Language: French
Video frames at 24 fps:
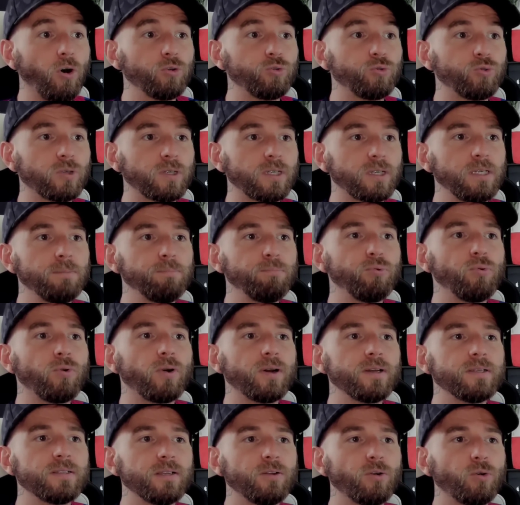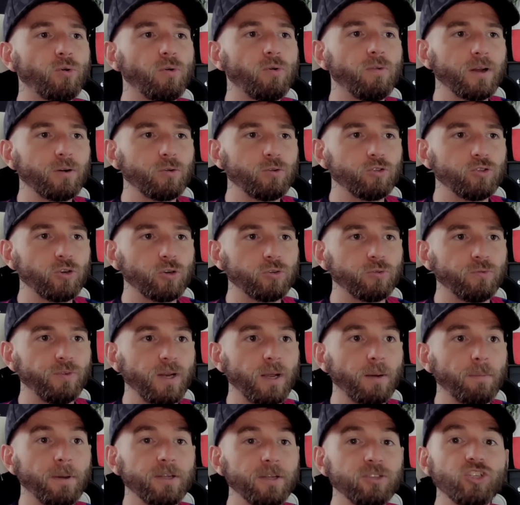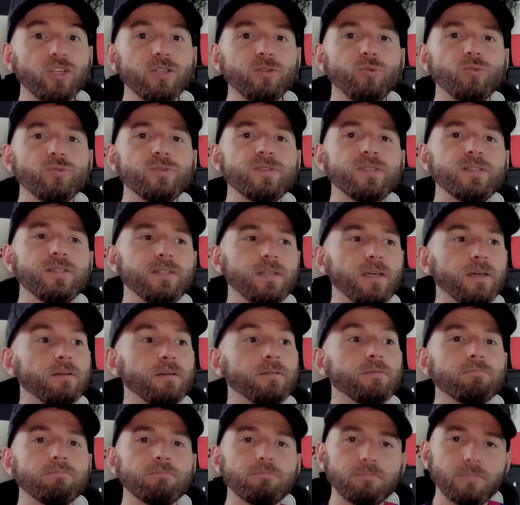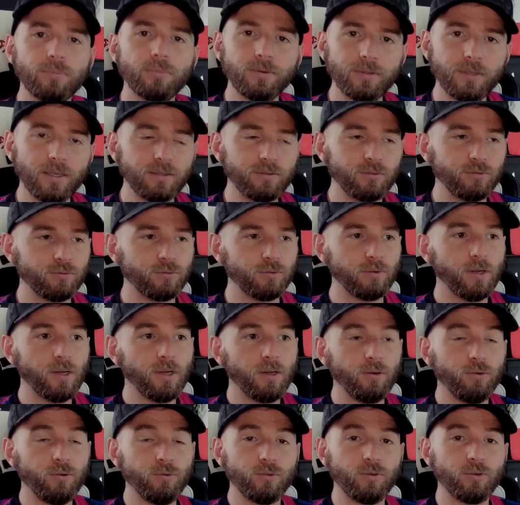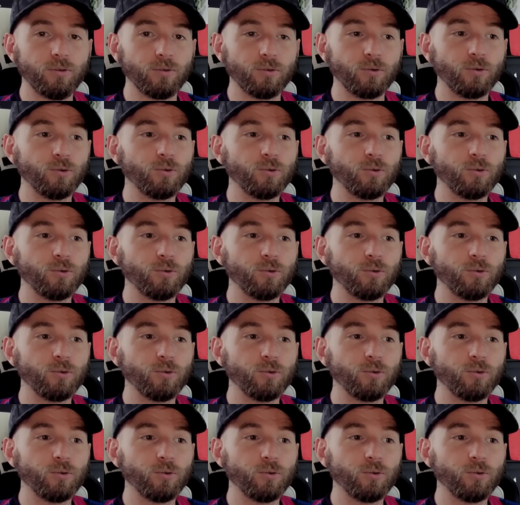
en Turquie pour essayer de convaincre le joueur du Fenerbahçe de signer peut-être une,